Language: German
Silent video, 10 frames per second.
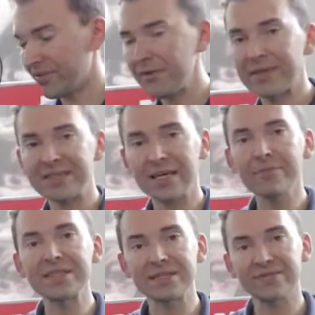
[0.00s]
weil man
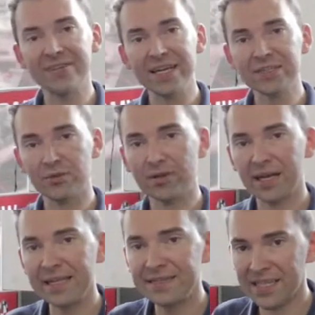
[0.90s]
kann bei diesen
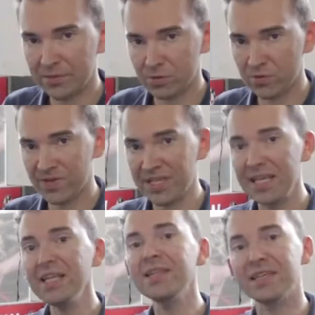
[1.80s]
Fahrzeugen halt die Adaptionswerte
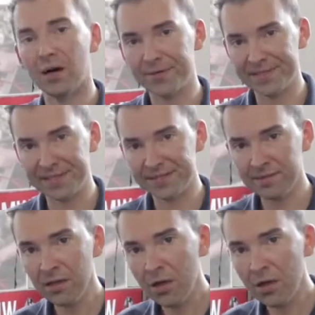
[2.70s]
eh nicht auslesen